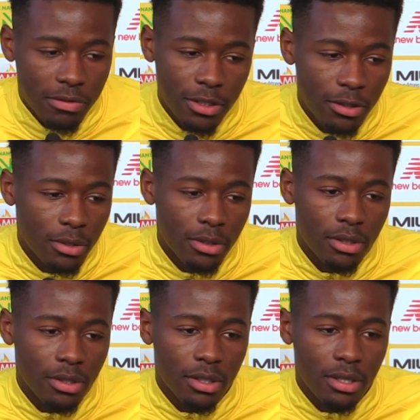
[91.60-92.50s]
c'est
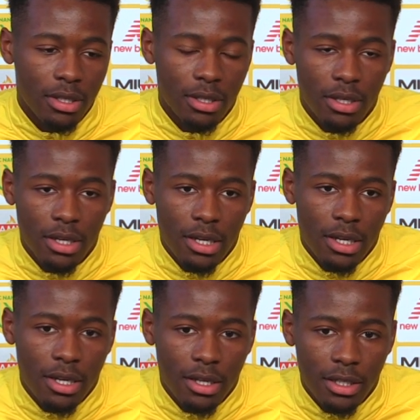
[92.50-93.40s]
de,
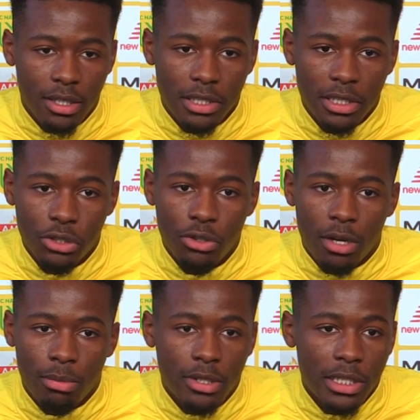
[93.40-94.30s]
c'est
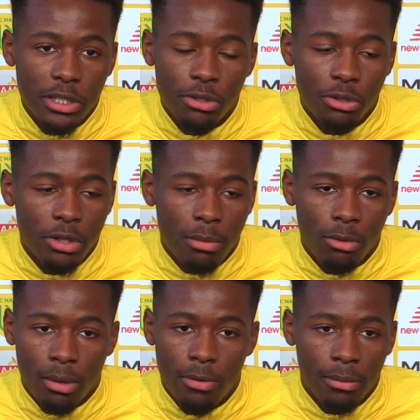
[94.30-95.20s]
de, jouer avec mon
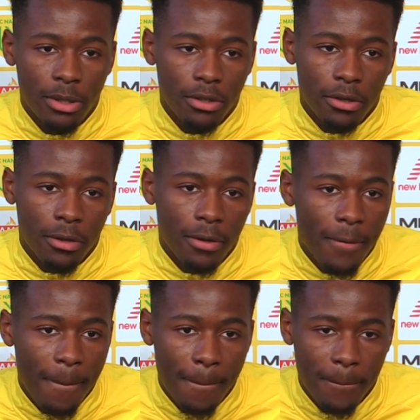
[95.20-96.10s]
club formateur.
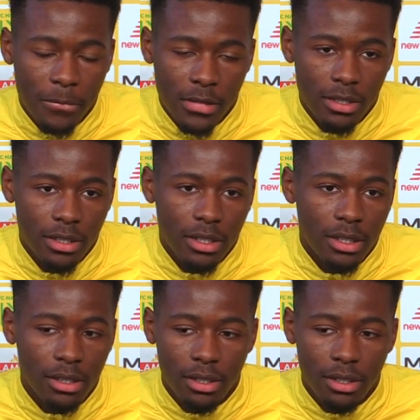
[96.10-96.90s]
C'est,